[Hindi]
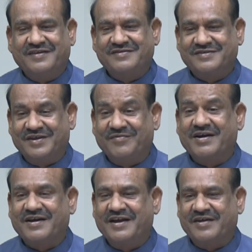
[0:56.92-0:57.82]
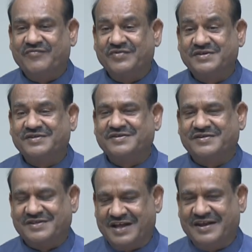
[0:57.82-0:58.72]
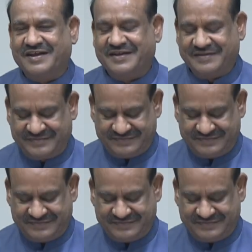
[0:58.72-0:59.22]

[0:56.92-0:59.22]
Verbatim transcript: इस सेवा का एक विशिष्ट स्थान है